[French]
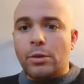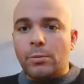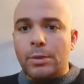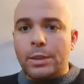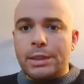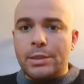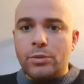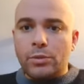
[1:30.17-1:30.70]

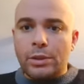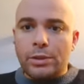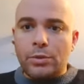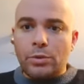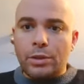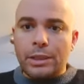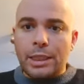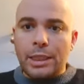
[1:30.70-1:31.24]
basés sur des
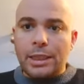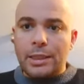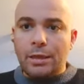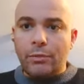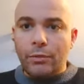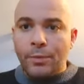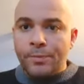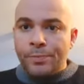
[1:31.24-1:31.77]
strokes négatifs.
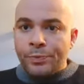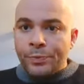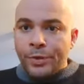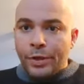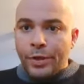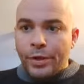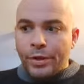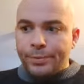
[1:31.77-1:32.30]

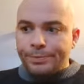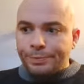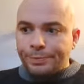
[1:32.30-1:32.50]
Euh,